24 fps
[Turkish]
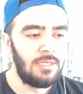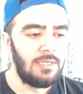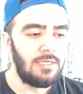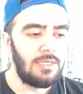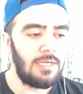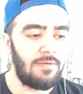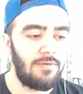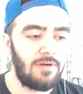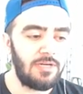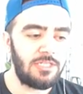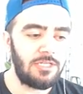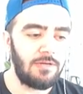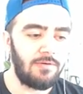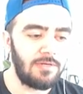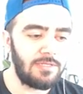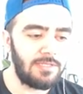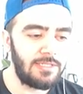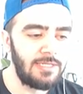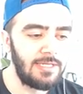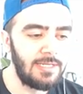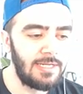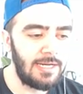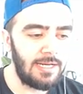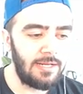Yavaş yavaş
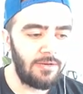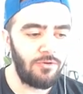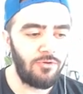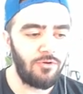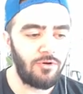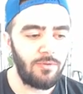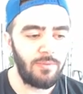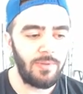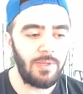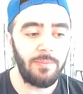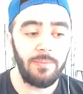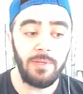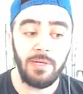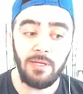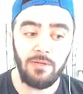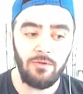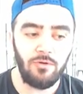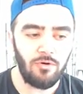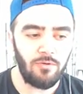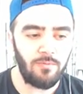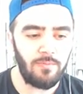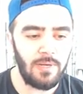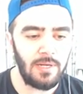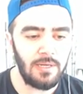sinirleniyorum yemin
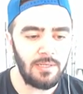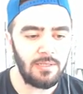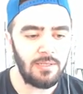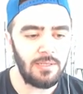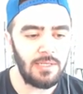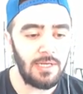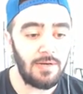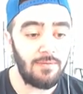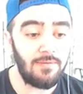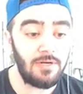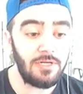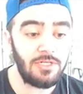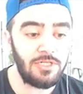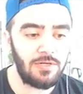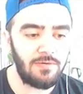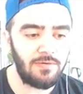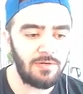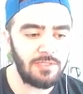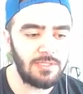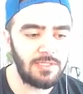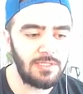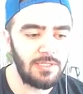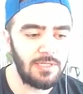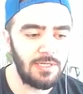ediyorum bak. Yavaş
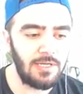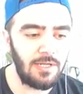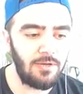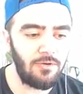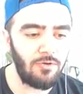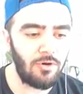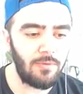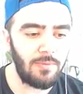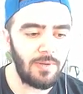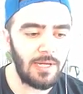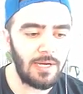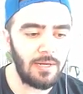yavaş sinirleniyorum.